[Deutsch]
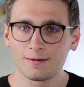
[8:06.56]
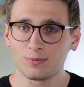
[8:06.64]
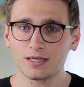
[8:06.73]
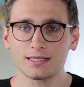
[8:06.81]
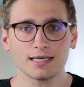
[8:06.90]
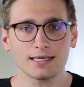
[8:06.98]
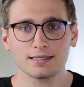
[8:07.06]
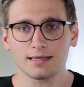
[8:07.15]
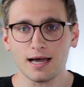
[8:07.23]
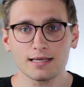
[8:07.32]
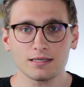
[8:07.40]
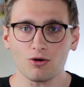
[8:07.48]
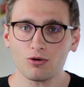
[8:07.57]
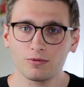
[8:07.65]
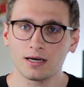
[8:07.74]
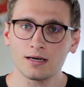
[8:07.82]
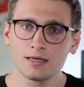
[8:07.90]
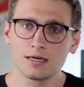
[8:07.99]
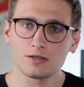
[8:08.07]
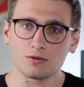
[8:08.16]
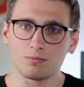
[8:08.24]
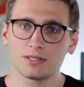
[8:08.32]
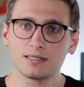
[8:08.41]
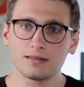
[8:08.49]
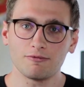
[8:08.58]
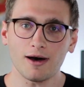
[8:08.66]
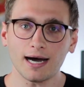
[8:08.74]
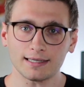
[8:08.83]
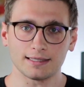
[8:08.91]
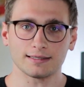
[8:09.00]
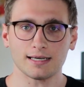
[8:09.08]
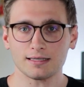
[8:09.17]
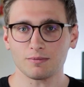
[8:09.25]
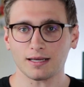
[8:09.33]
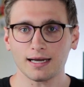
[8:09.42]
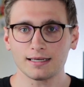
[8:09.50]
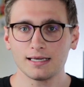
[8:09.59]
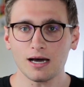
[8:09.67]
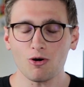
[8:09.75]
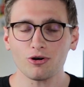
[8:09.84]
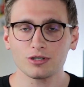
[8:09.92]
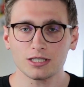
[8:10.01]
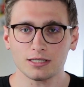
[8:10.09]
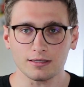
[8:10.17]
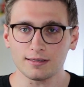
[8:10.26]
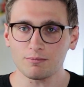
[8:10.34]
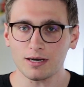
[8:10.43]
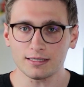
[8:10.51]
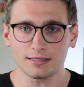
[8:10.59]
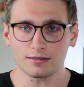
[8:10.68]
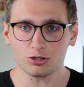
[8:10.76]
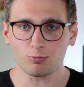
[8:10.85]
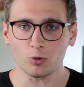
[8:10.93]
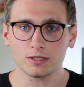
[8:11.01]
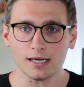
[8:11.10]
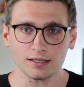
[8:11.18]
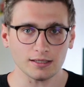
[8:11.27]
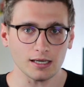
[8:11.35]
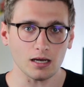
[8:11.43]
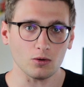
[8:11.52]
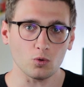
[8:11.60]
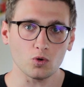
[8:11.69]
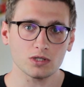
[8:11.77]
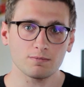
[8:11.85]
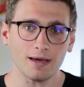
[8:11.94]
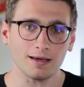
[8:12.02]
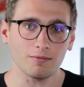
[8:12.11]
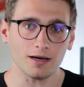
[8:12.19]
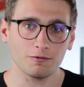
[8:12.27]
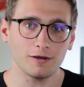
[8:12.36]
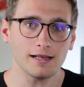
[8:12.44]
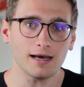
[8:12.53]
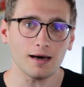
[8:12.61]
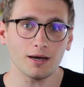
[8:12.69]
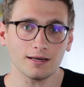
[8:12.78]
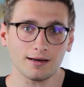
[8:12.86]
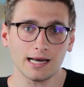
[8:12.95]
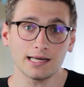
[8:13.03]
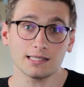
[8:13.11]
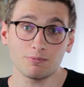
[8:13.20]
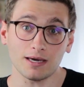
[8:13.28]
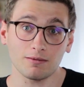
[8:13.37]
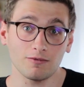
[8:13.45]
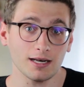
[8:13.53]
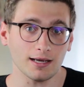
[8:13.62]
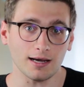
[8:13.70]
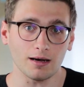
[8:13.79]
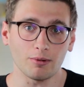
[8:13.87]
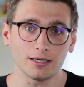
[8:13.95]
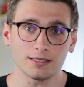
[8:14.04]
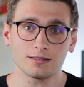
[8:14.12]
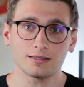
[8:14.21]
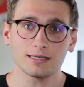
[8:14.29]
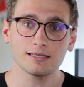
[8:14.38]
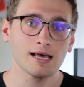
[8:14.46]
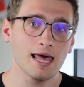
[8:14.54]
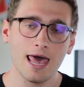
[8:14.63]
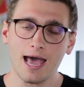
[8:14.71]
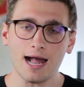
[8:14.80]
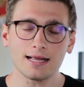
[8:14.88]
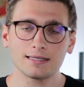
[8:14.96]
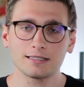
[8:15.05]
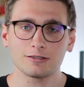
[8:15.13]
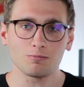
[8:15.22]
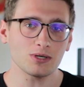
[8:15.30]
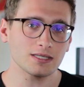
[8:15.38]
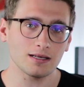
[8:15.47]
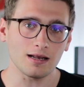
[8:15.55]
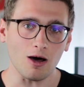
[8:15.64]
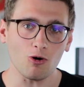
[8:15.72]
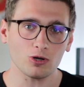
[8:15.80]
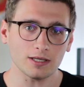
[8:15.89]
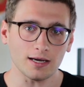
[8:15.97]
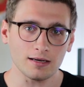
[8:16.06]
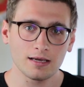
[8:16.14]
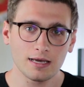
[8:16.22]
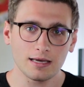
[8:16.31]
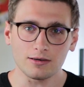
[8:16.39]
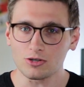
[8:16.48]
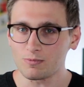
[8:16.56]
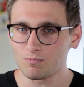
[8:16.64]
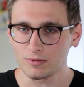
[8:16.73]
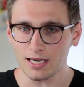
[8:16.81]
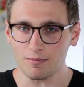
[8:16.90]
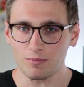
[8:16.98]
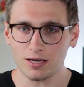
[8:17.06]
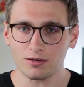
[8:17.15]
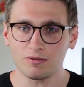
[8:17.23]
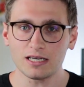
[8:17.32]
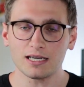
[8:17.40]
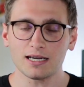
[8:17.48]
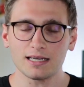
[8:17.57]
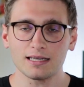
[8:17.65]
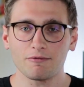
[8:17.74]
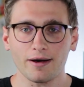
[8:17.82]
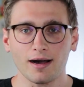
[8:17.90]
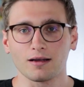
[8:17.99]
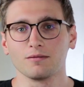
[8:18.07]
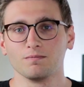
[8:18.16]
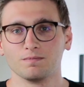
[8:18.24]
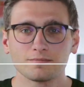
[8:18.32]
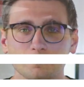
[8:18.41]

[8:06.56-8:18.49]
Ne, das heißt, da ist auch wieder so ein bisschen die Waage. Das heißt, man kann hier auch nicht immer diesen Spruch sagen, naja, ein großes Becken macht viel Arbeit, ein kleines Becken wenig Arbeit. Also das hält sich so ein bisschen auch dann ähm, ja, mehr oder weniger in der Waage.